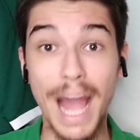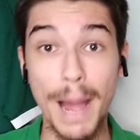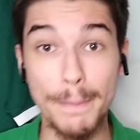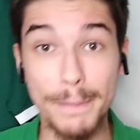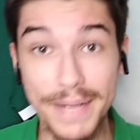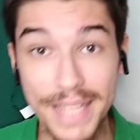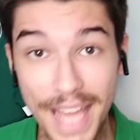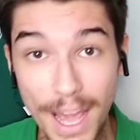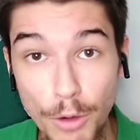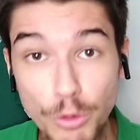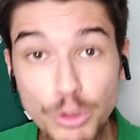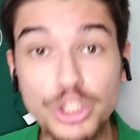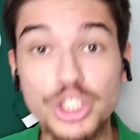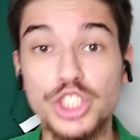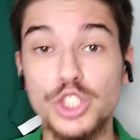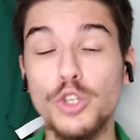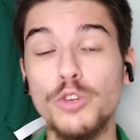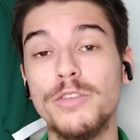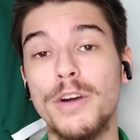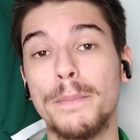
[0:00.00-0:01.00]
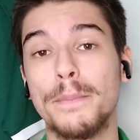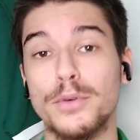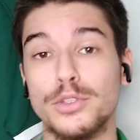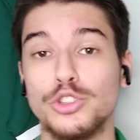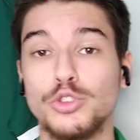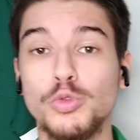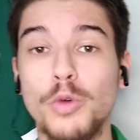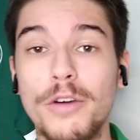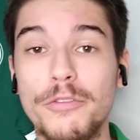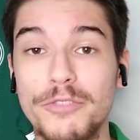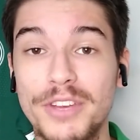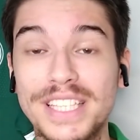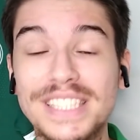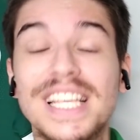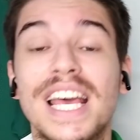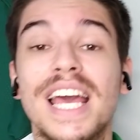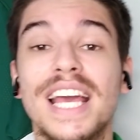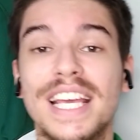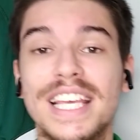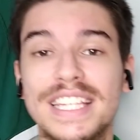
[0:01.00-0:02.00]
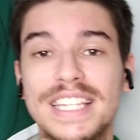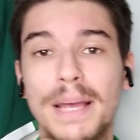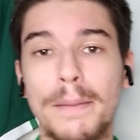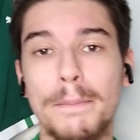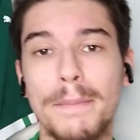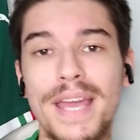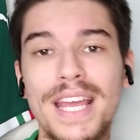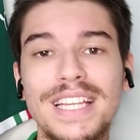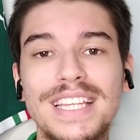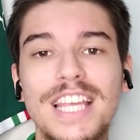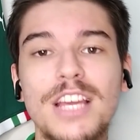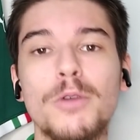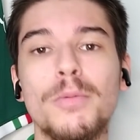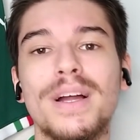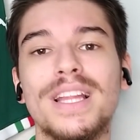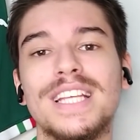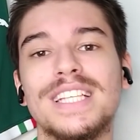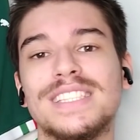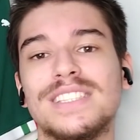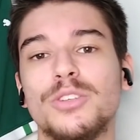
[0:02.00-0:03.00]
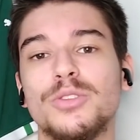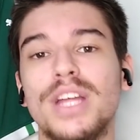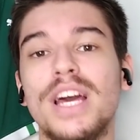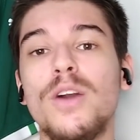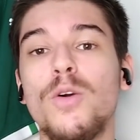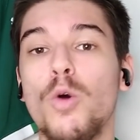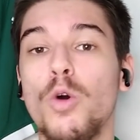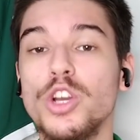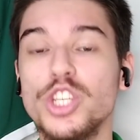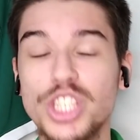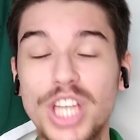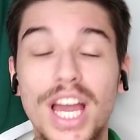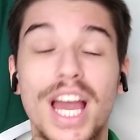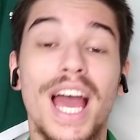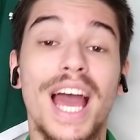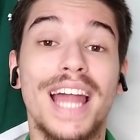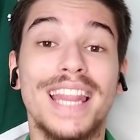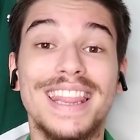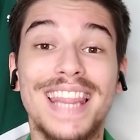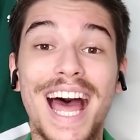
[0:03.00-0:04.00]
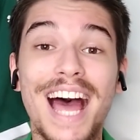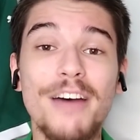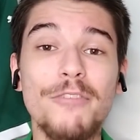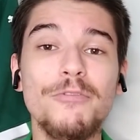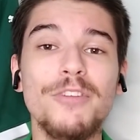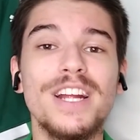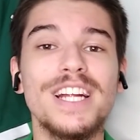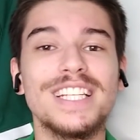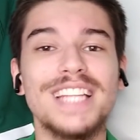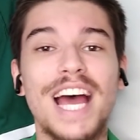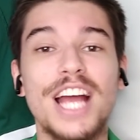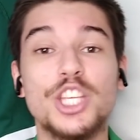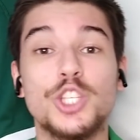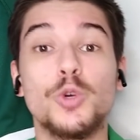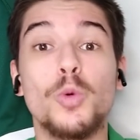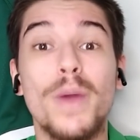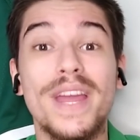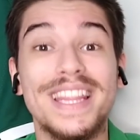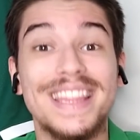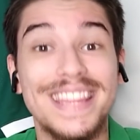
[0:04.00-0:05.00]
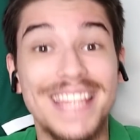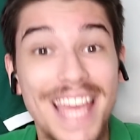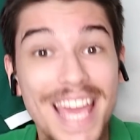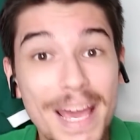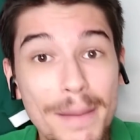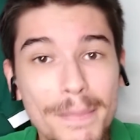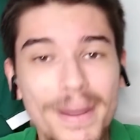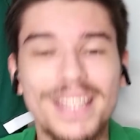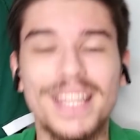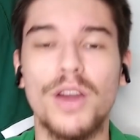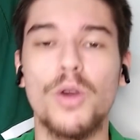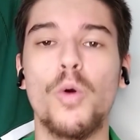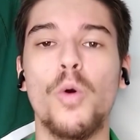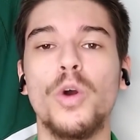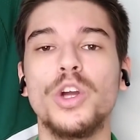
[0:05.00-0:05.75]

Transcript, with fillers: Gabriel Silva, por sua vez, que também tem uma lesão na coxa, na verdade um edema na